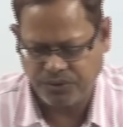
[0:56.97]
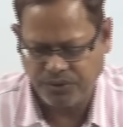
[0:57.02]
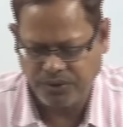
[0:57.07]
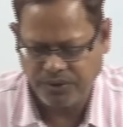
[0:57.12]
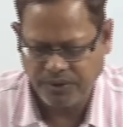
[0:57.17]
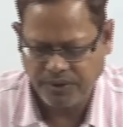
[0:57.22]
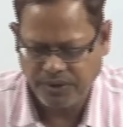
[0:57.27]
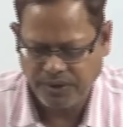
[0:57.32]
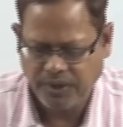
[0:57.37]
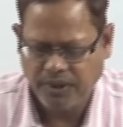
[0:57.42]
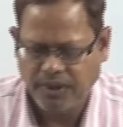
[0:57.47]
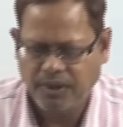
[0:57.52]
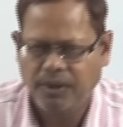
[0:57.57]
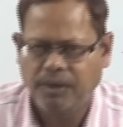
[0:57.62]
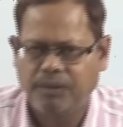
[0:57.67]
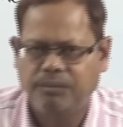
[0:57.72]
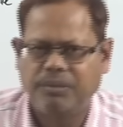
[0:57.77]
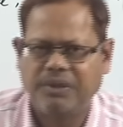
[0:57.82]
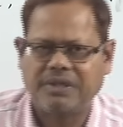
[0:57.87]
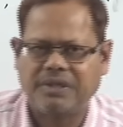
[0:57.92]
గుడ్
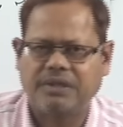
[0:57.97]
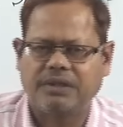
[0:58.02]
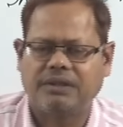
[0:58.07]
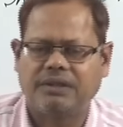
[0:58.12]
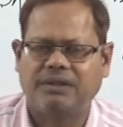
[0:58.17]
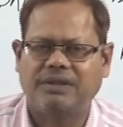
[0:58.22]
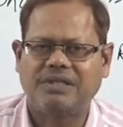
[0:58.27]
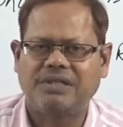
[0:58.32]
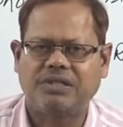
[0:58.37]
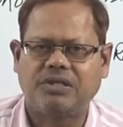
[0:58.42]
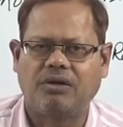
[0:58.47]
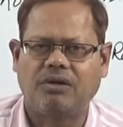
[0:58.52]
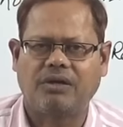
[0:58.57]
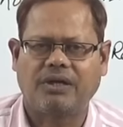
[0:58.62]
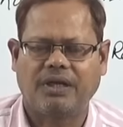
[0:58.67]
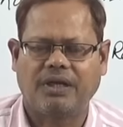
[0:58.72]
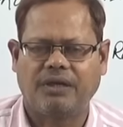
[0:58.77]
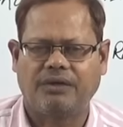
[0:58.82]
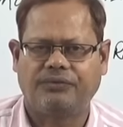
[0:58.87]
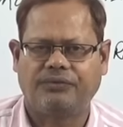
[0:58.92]
బట్ ఇట్స్
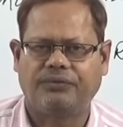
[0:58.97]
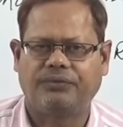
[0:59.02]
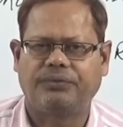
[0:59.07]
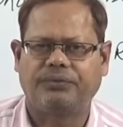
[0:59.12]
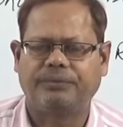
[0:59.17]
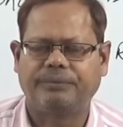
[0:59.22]
నాట్ ఎనఫ్